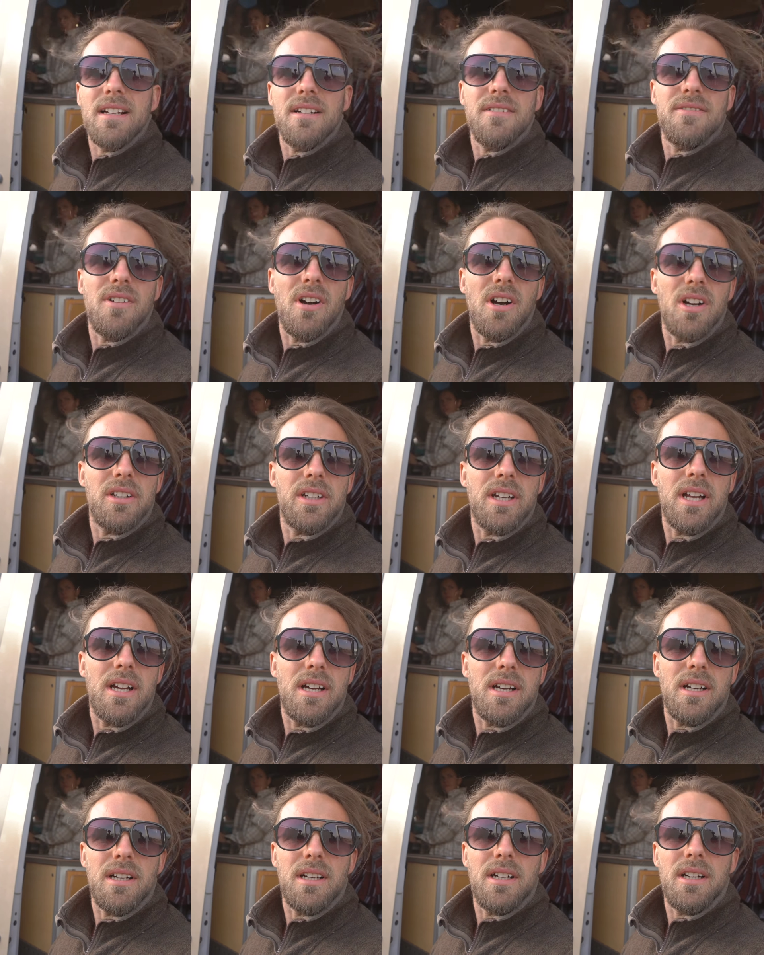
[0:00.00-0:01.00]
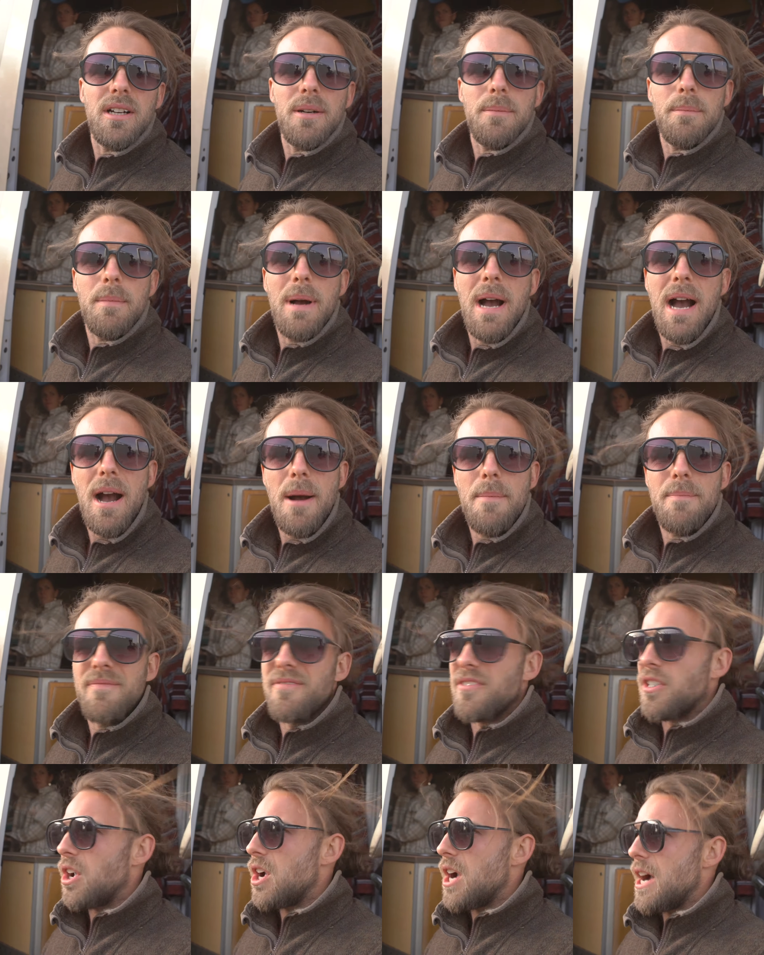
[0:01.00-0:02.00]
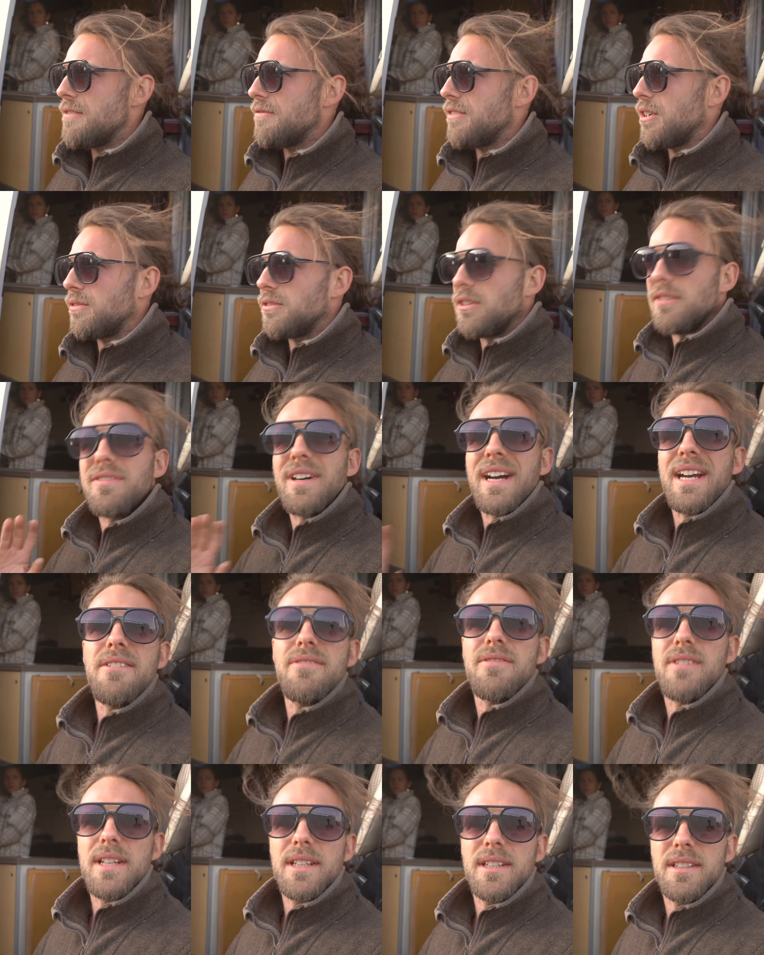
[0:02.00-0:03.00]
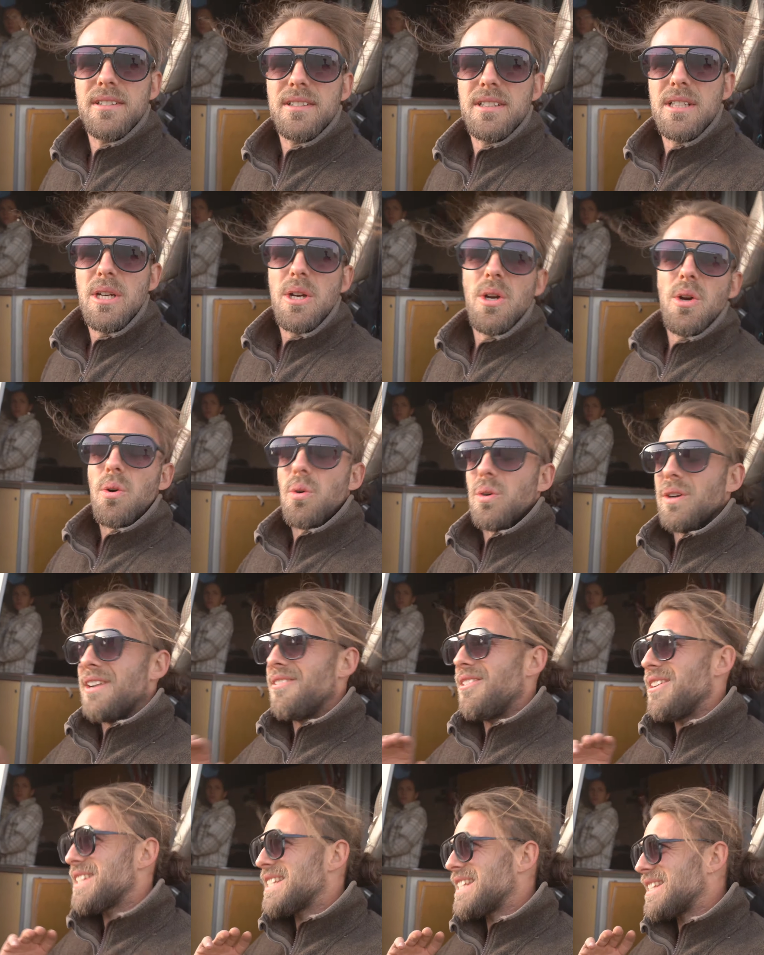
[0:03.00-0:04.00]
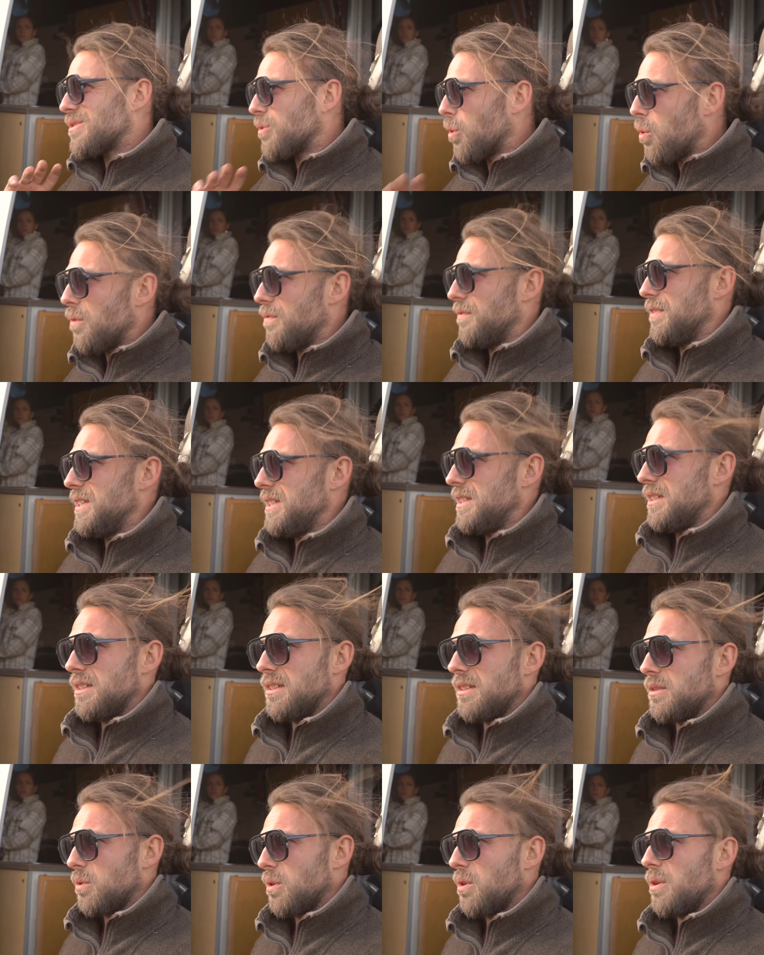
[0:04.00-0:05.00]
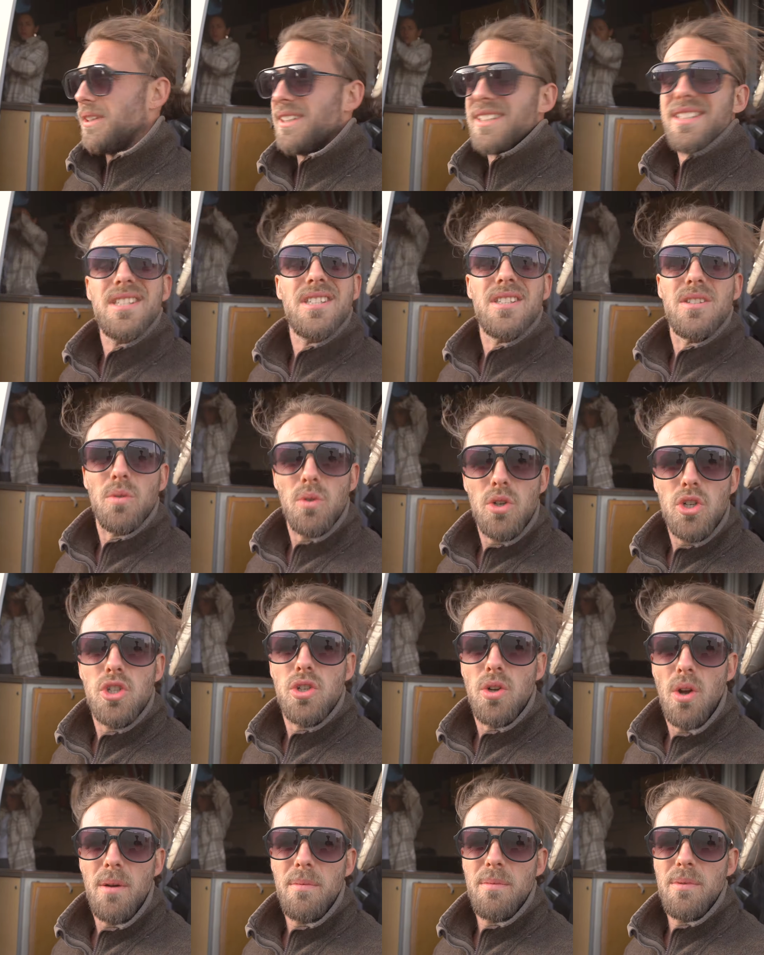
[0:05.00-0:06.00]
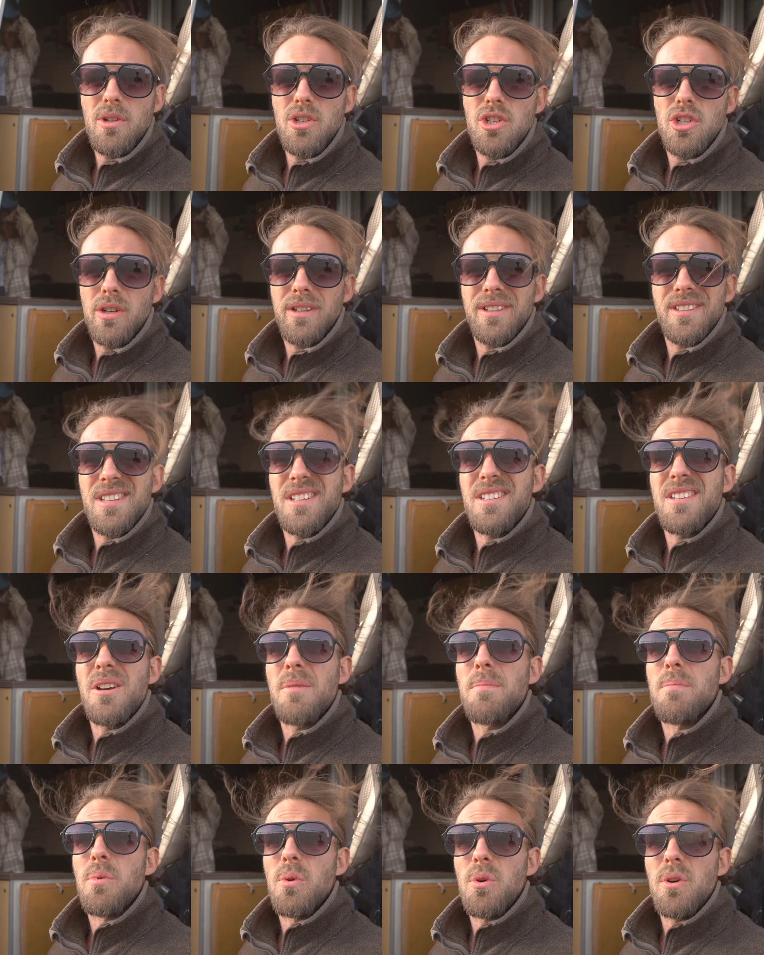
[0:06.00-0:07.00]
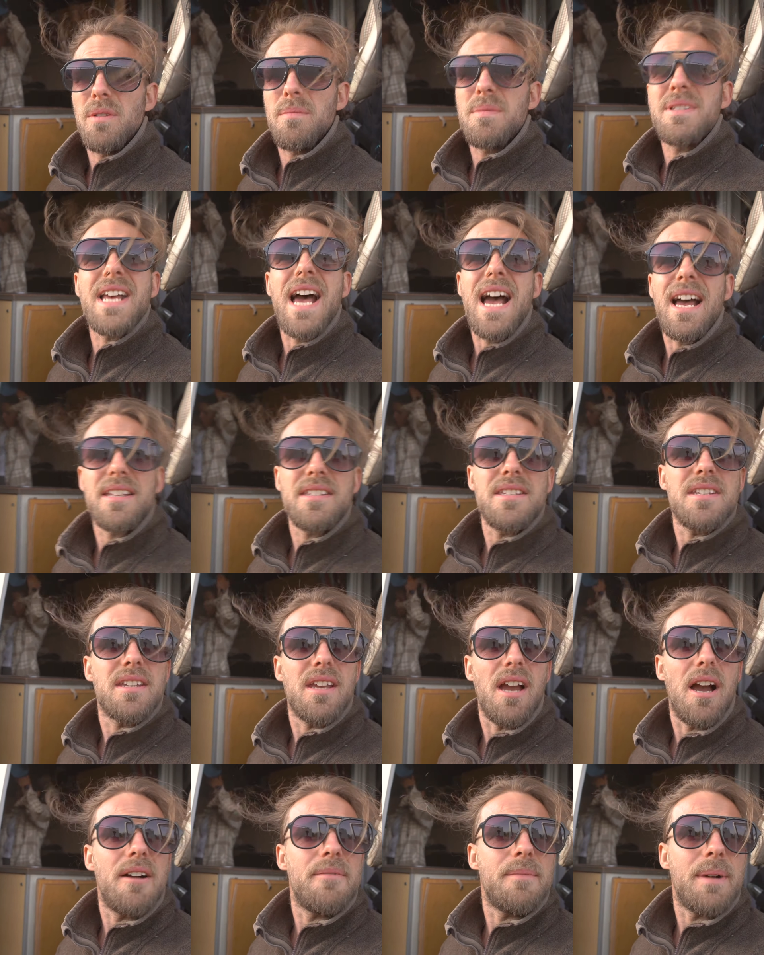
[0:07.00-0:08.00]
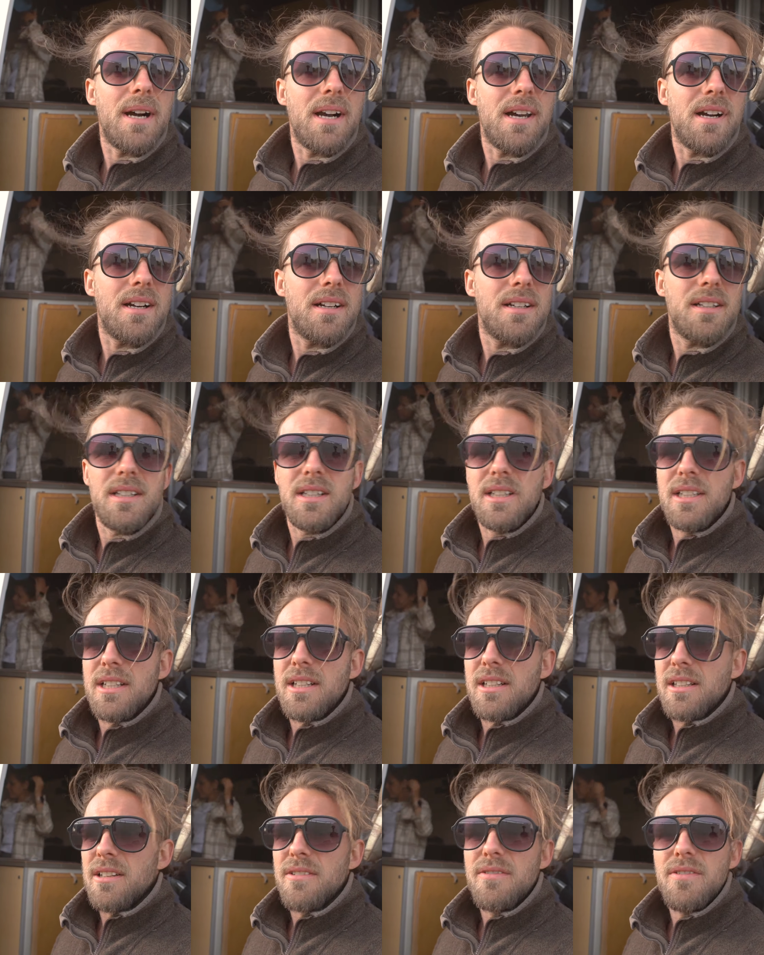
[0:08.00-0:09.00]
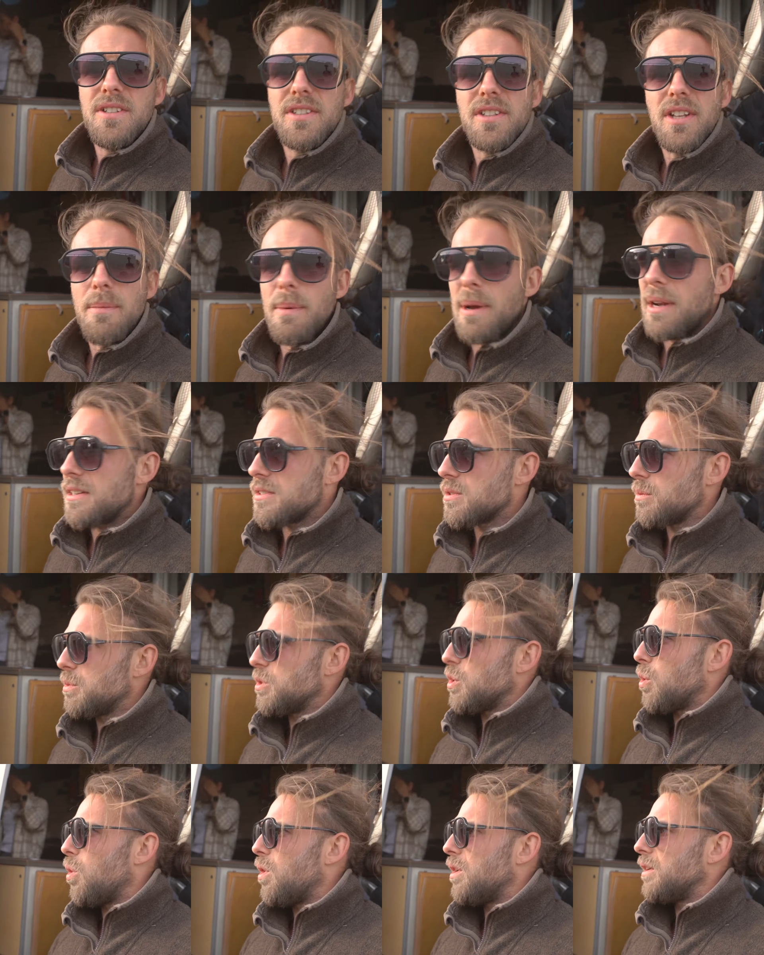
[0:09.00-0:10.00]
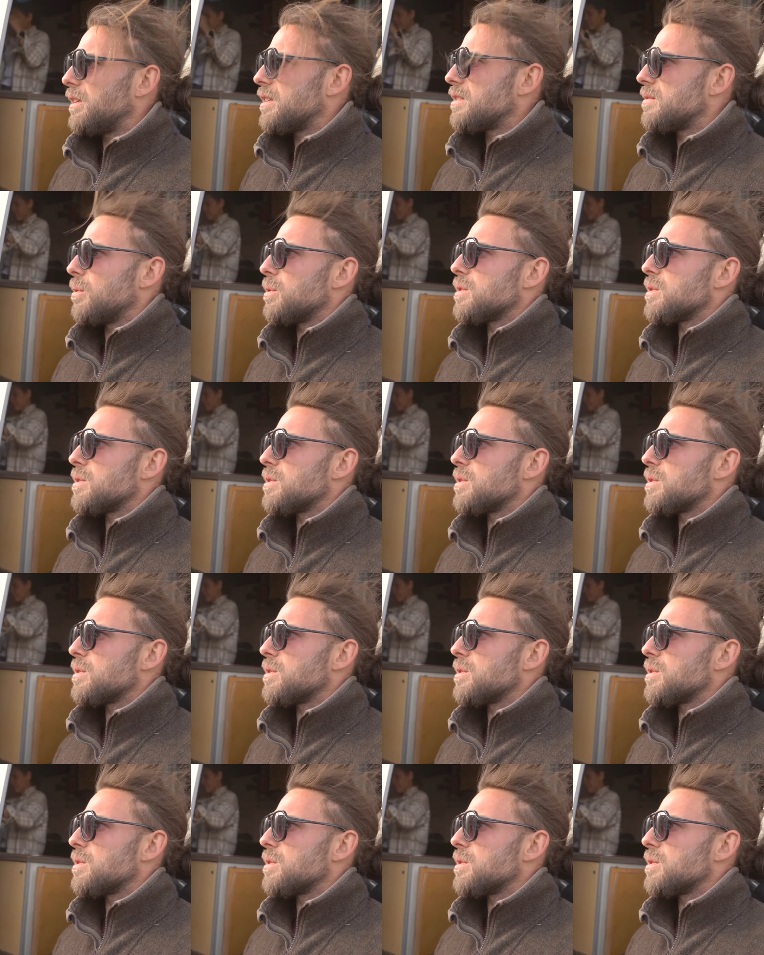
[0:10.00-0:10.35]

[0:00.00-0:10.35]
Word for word: angefahren ähm, haben, war einfach auf einer Freifläche. Und da war es so windig, oder heute ist es so stürmisch, heute sind hier Böen bis 80 km/h. Da fliegt einem alles um die Ohren, dass wir